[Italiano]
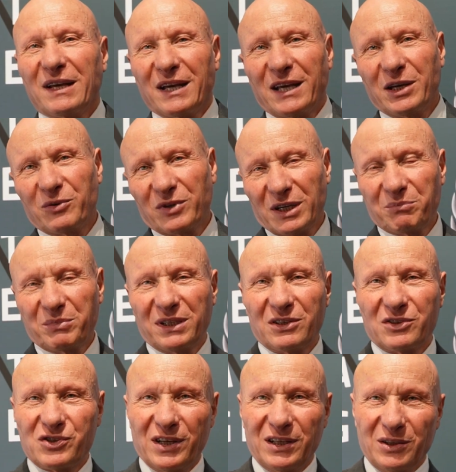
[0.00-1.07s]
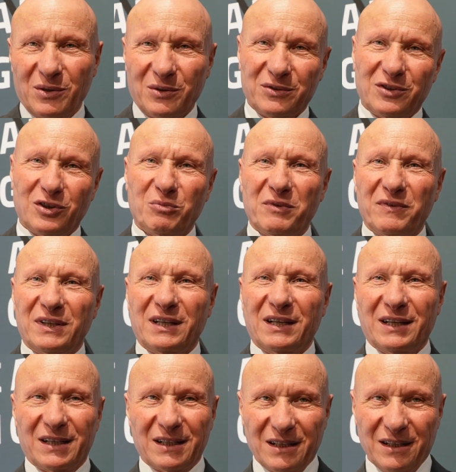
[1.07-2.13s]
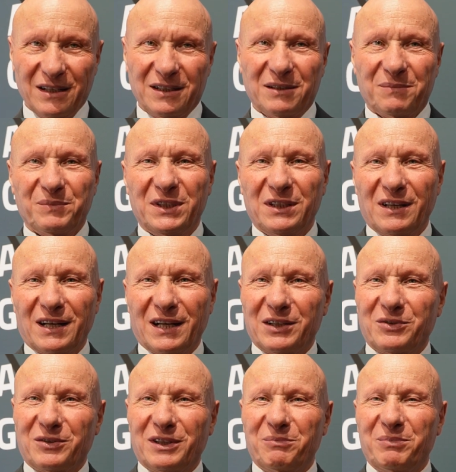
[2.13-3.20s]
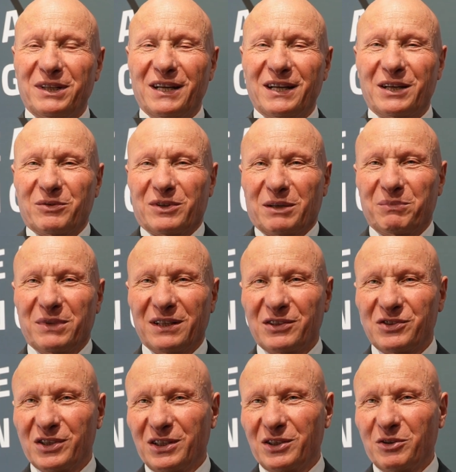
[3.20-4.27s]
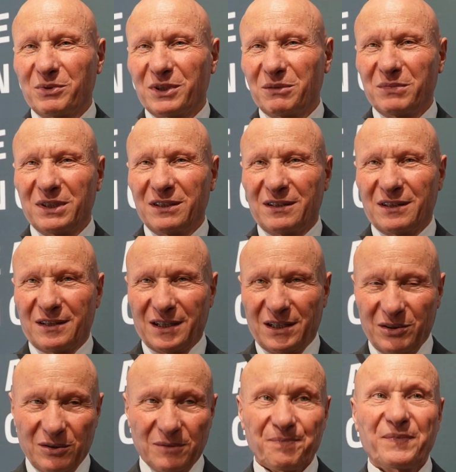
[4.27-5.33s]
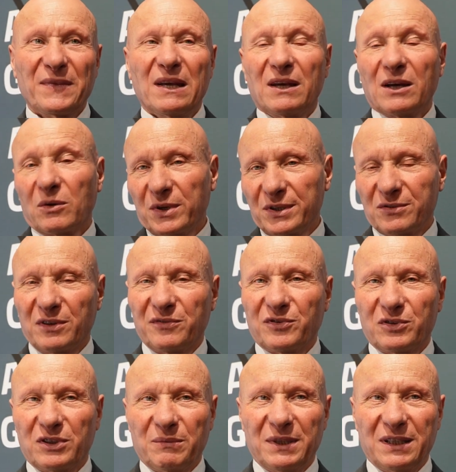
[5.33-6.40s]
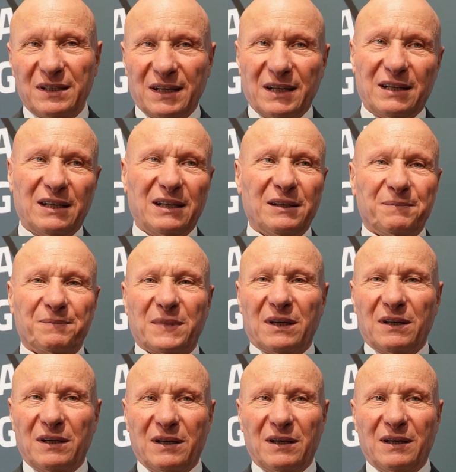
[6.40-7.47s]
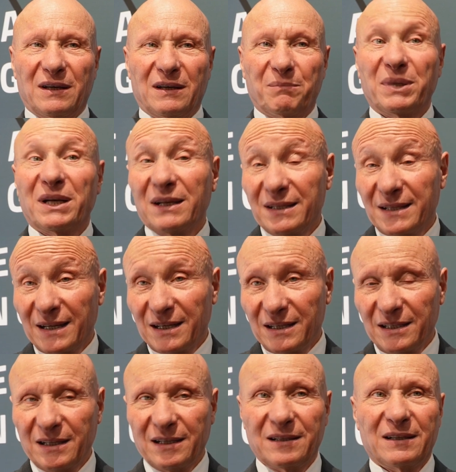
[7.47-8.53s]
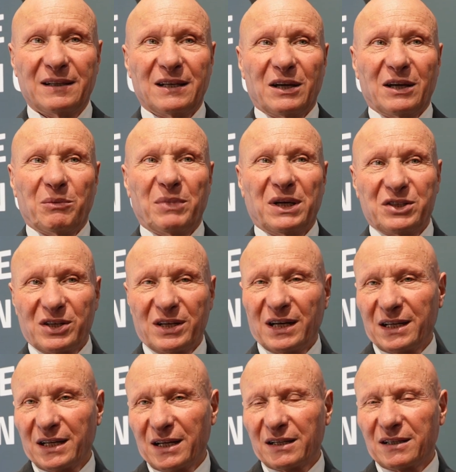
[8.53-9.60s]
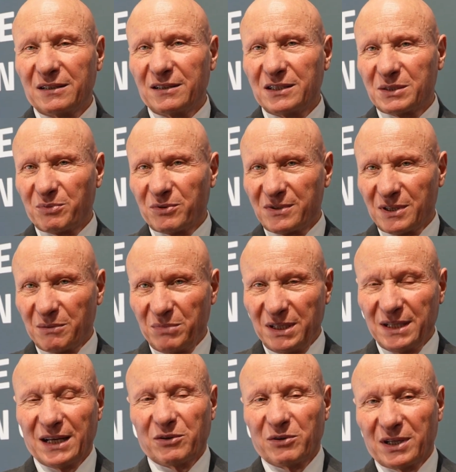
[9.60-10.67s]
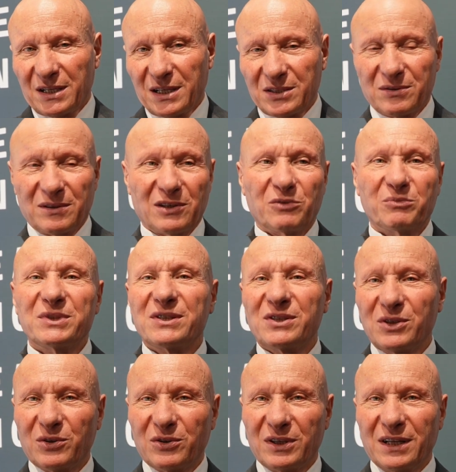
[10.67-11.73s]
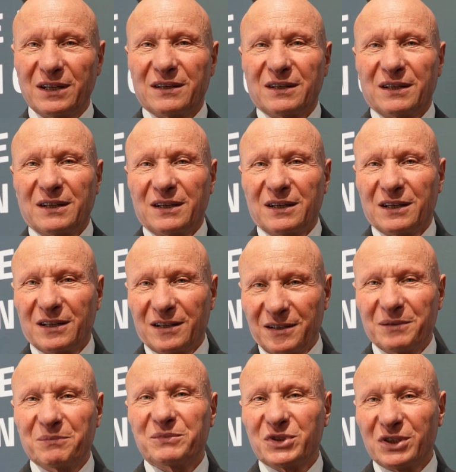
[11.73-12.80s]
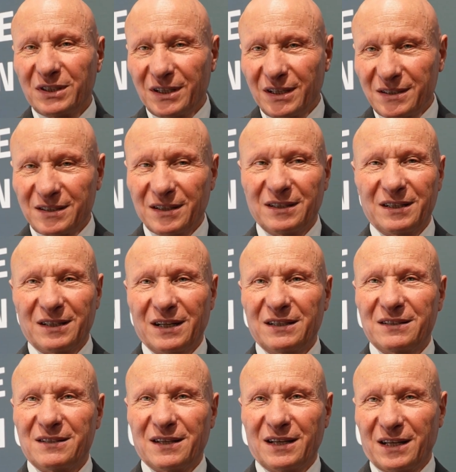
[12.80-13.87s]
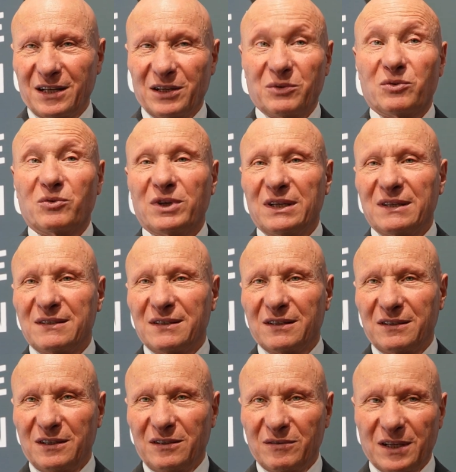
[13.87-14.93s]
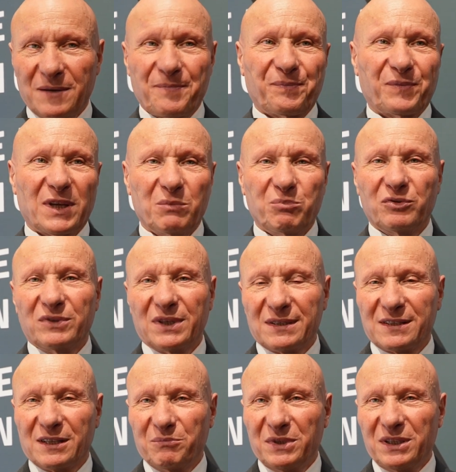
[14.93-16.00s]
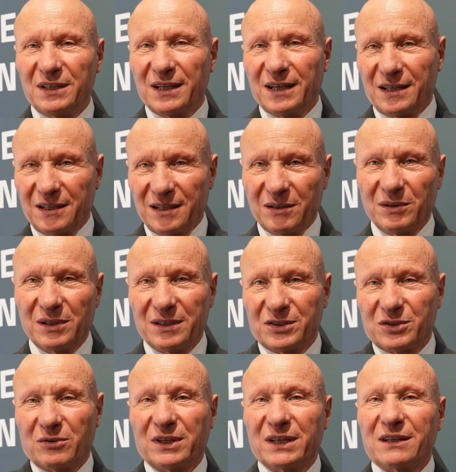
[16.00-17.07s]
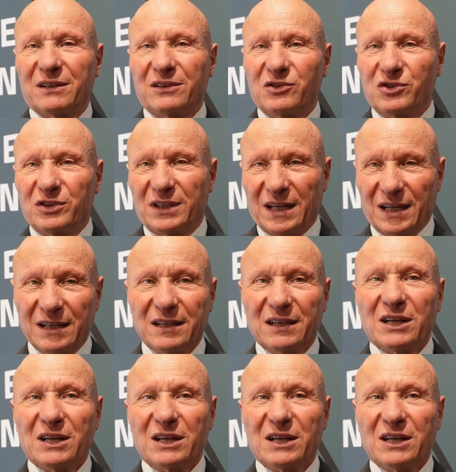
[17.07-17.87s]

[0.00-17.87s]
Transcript: è un hub energetico, così come viene anche dichiarato nel PNIEC, un hub energetico per il Mediterraneo. Questo è fondamentale eh, per l'Italia, ma ci carica anche di responsabilità, non a caso la Commissione eh, ci chiese di realizzare un'iniziativa che puntasse a mitigare quelle che sono le criticità